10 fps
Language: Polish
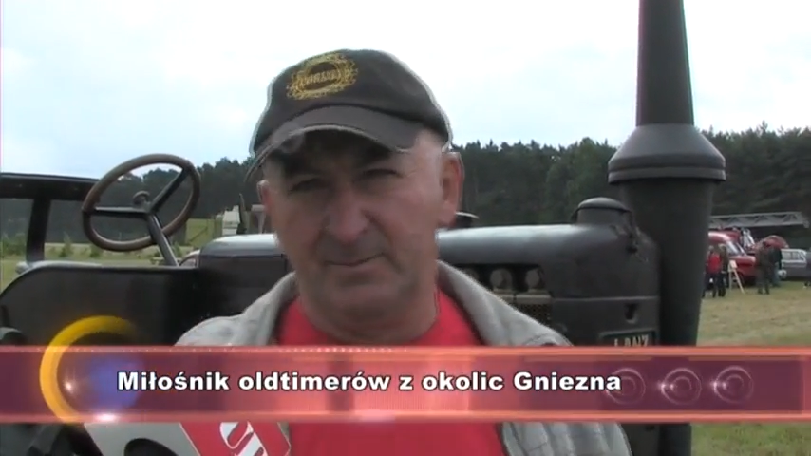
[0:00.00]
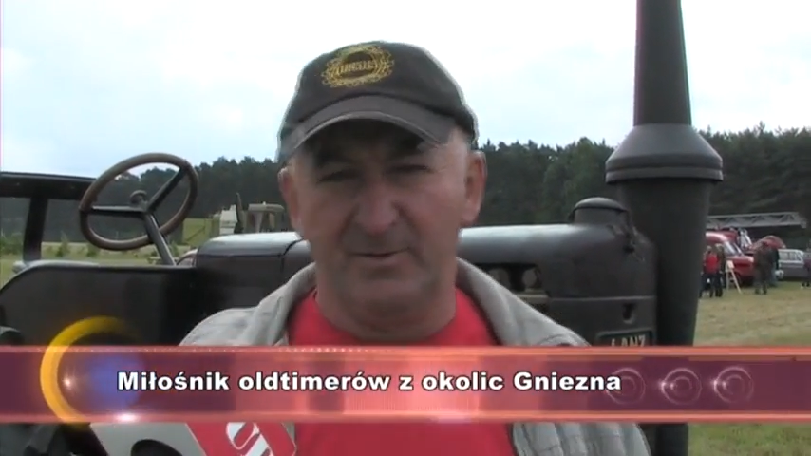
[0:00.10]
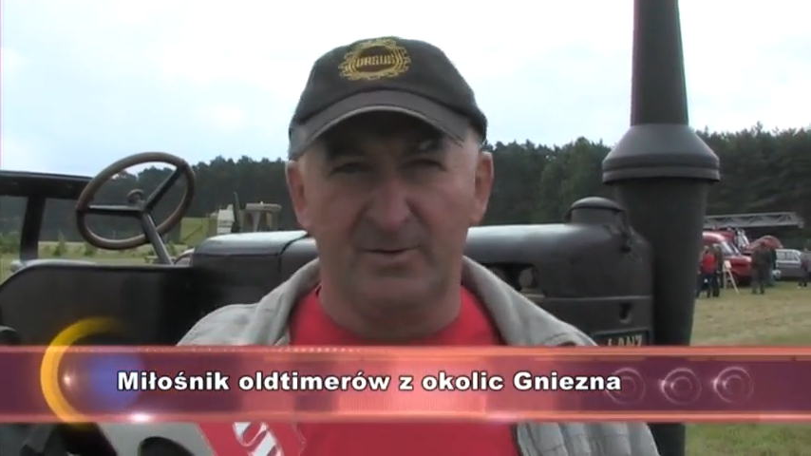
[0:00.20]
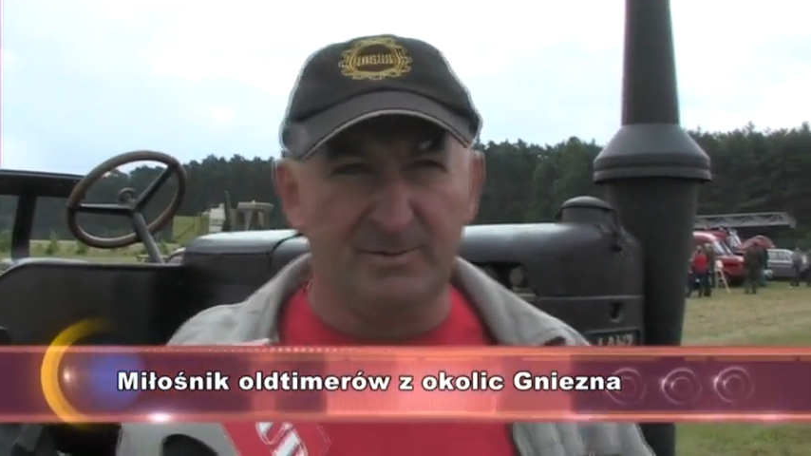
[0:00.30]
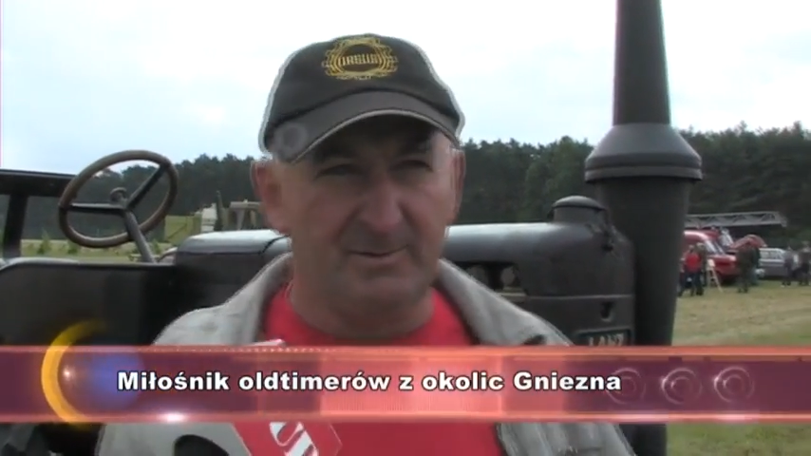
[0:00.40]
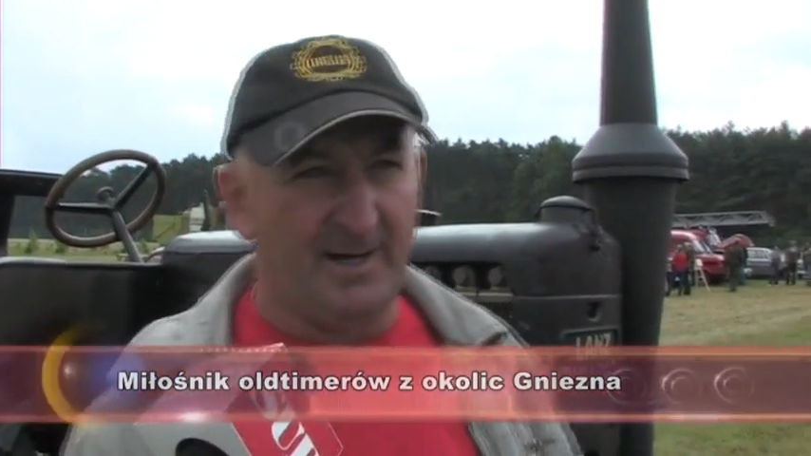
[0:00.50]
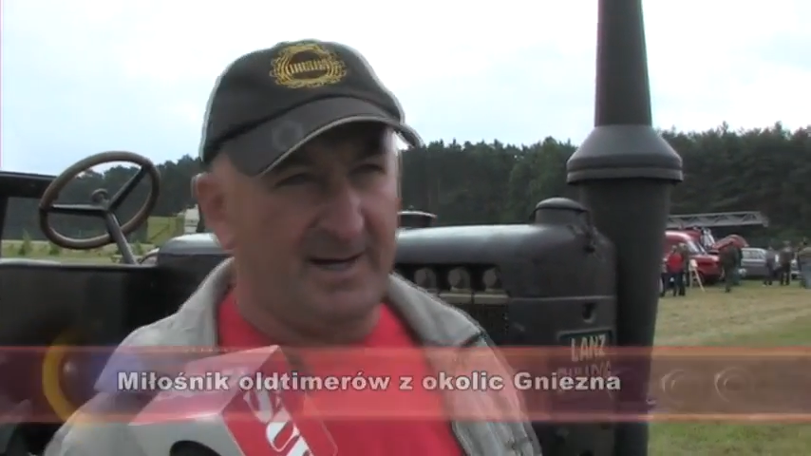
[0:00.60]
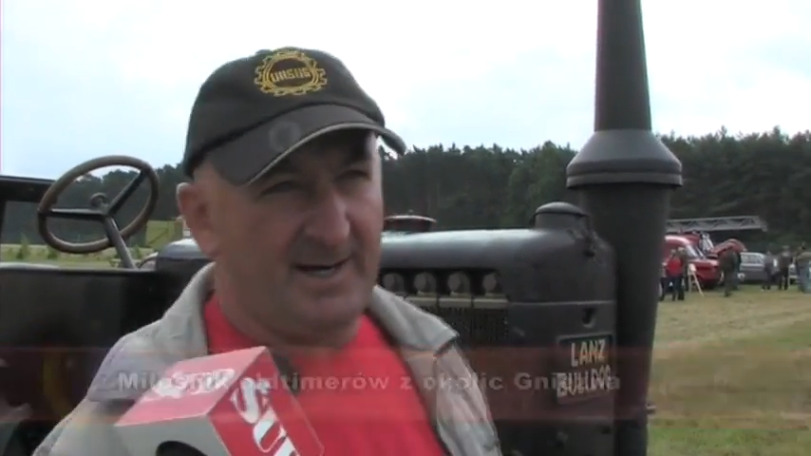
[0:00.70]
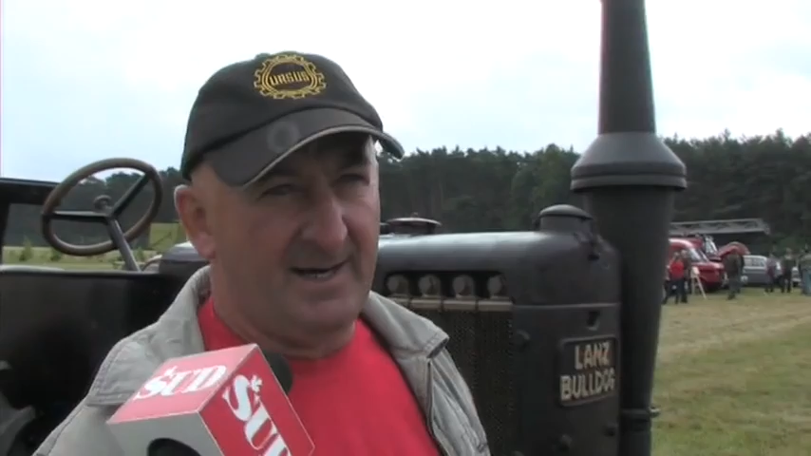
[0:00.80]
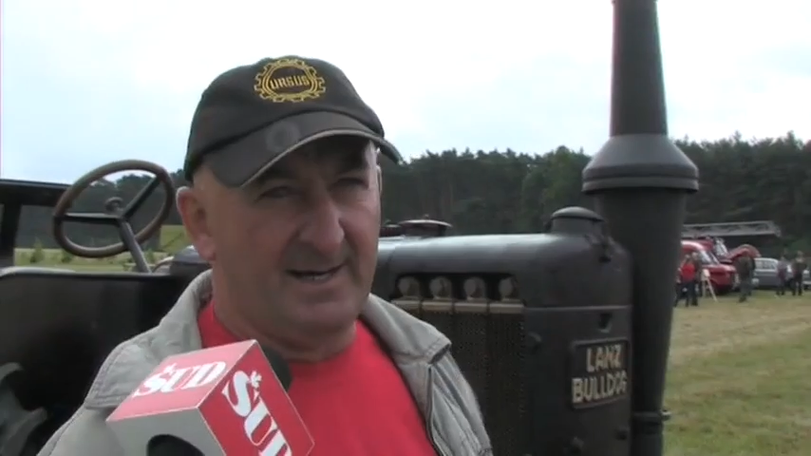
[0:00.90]
Przywiozłem
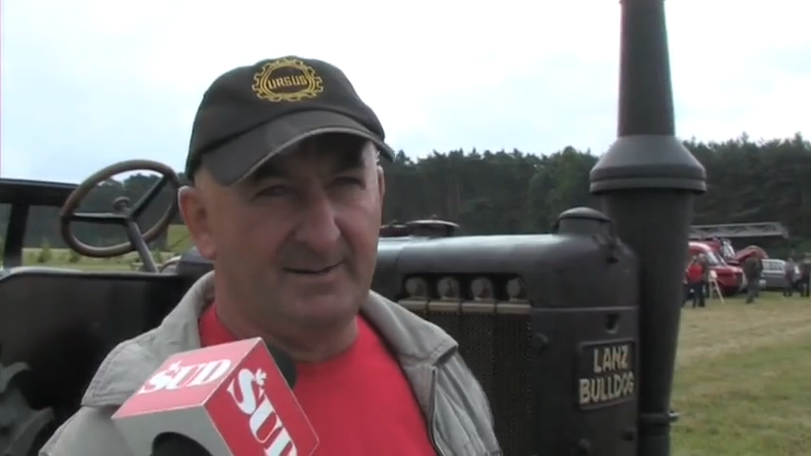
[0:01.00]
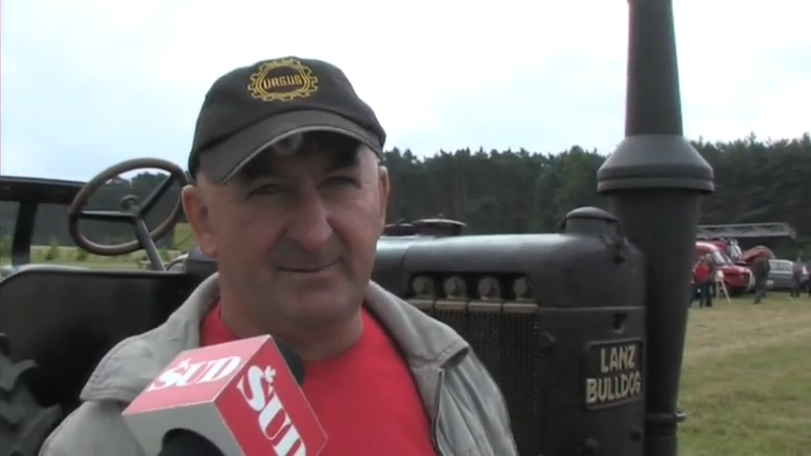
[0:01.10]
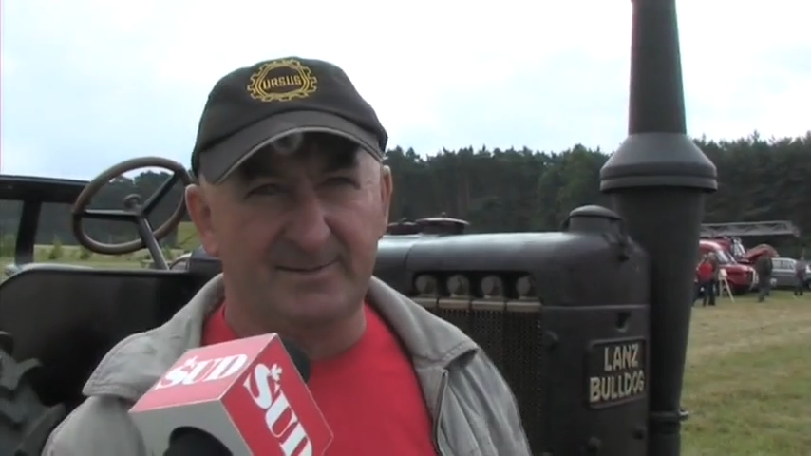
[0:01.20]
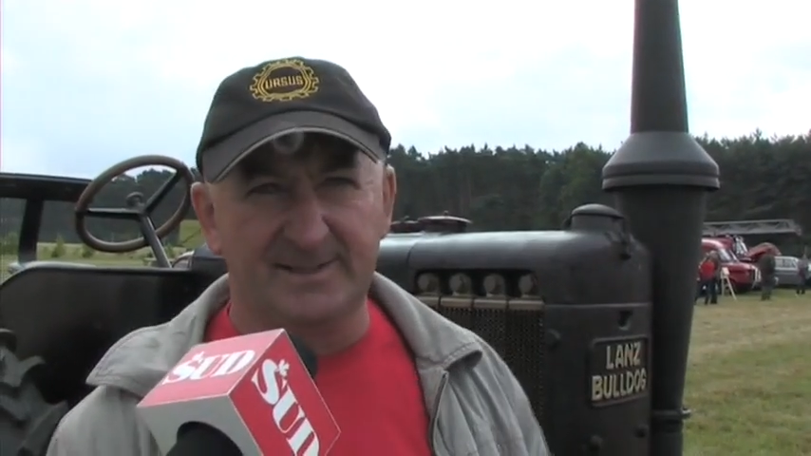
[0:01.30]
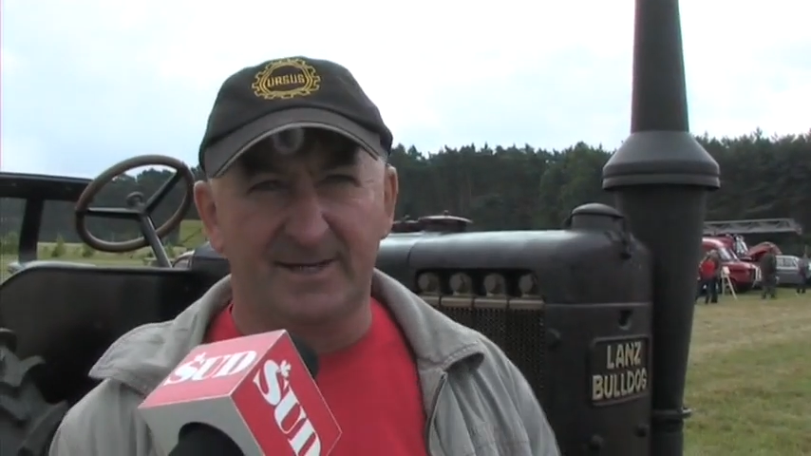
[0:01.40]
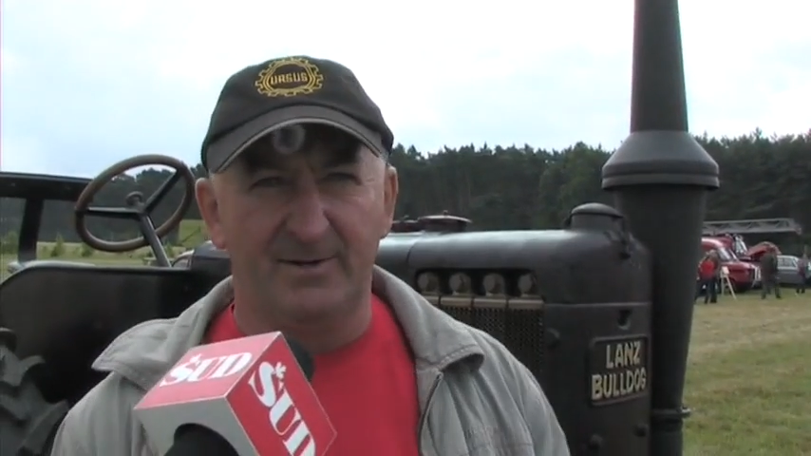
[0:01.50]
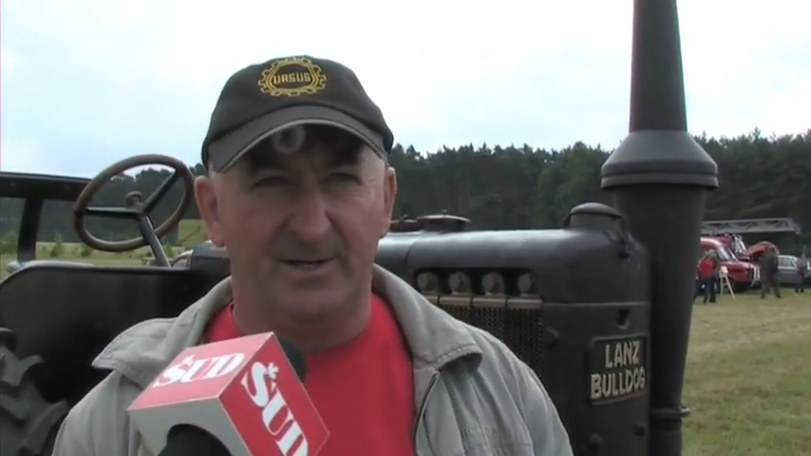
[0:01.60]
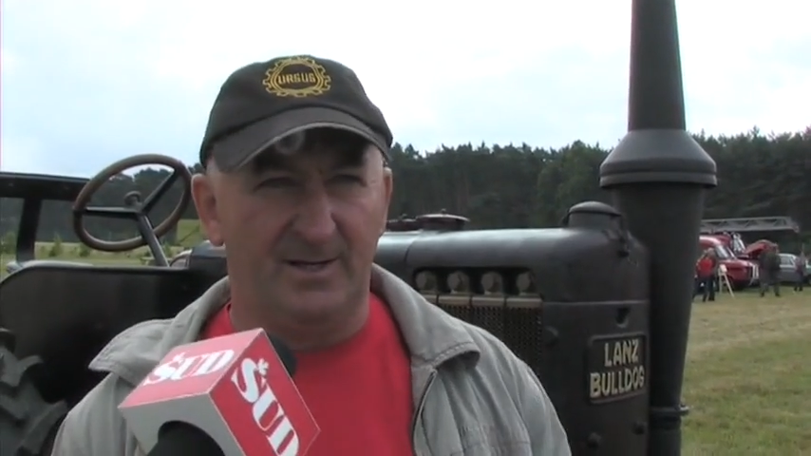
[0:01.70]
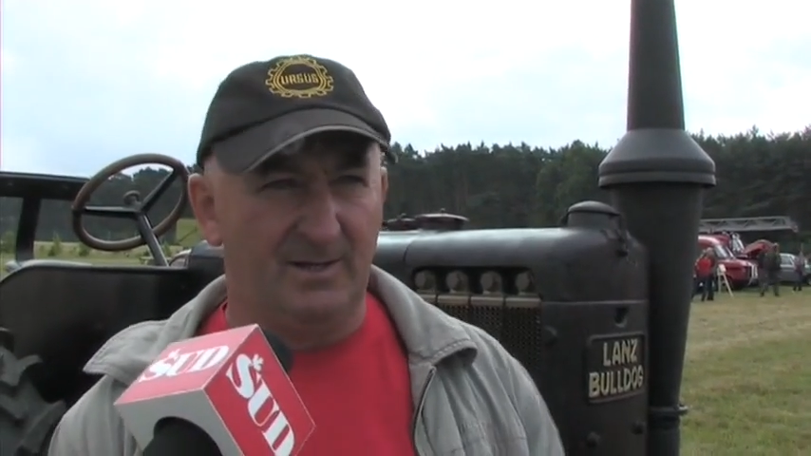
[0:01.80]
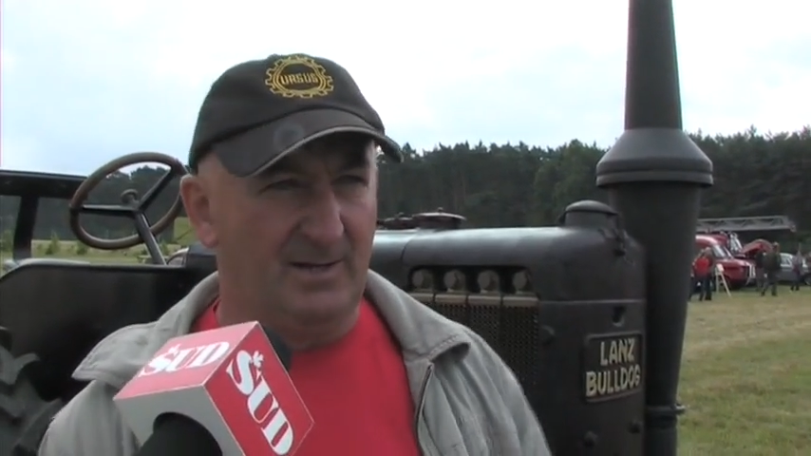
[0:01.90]
na, na
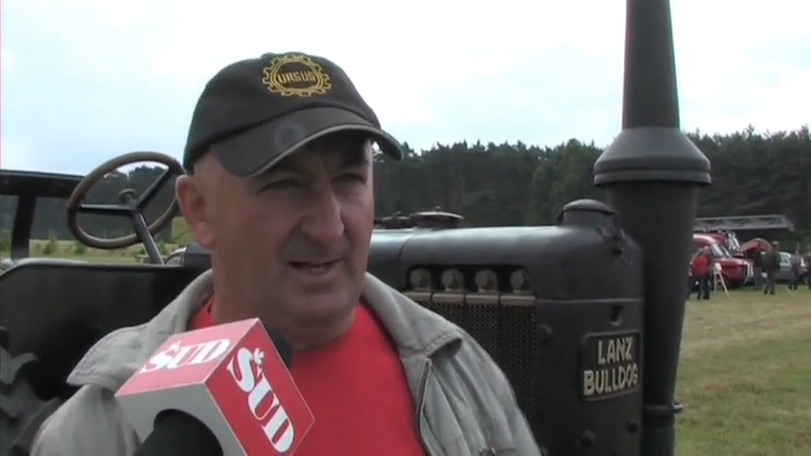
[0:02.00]
wystawę